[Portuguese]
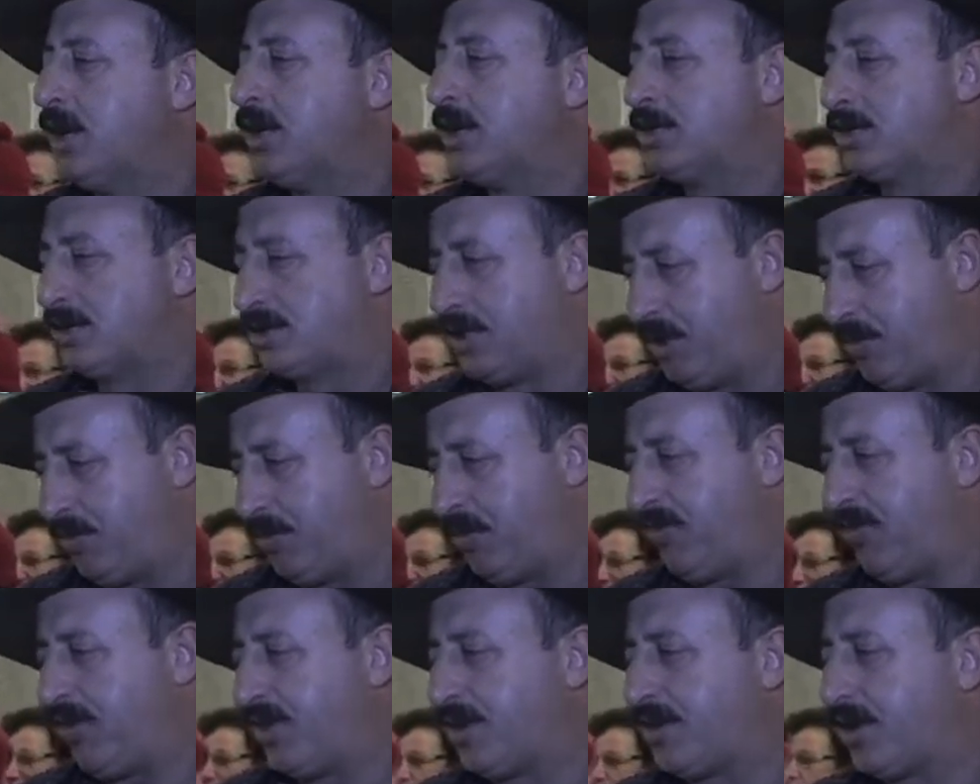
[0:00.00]

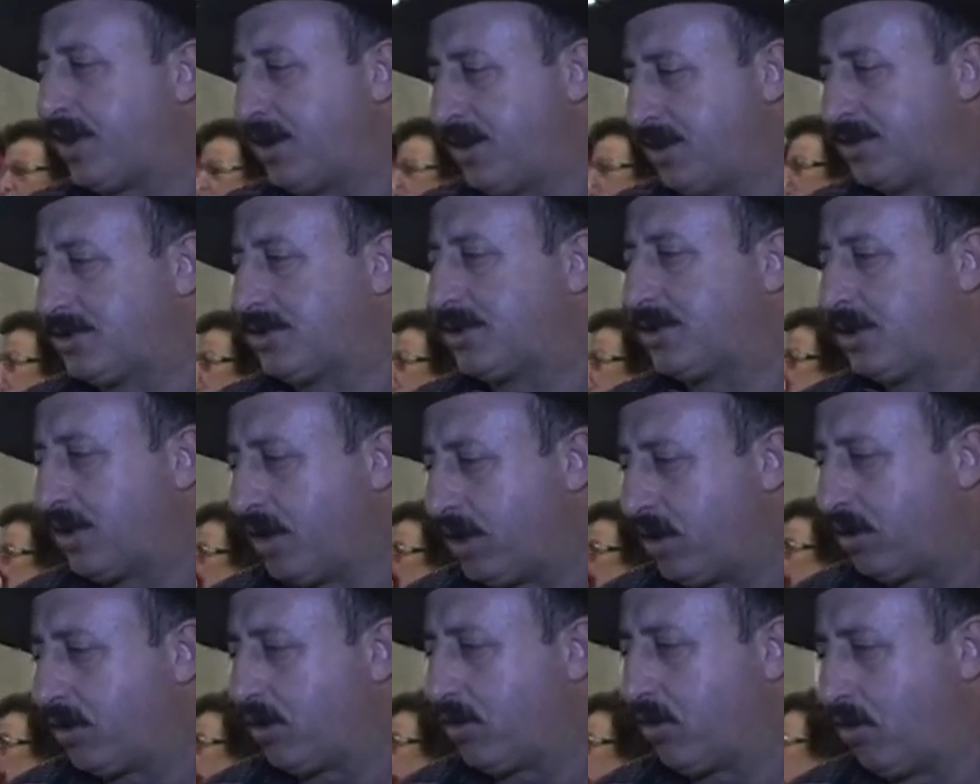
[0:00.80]
sempre vai ter que
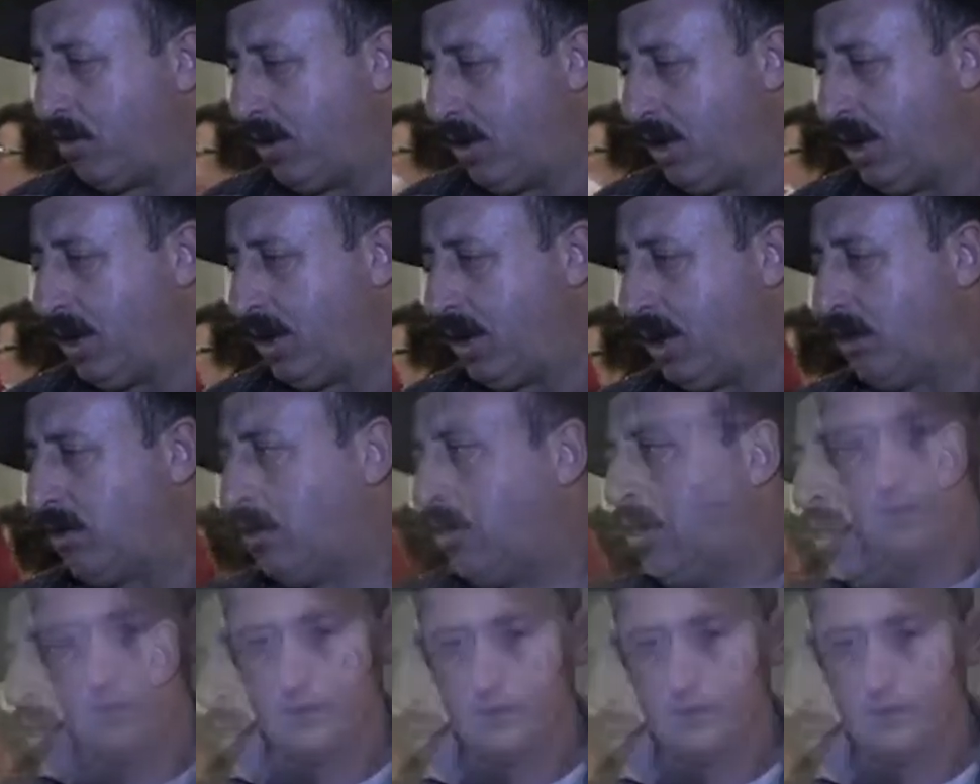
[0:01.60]
ter o leilão.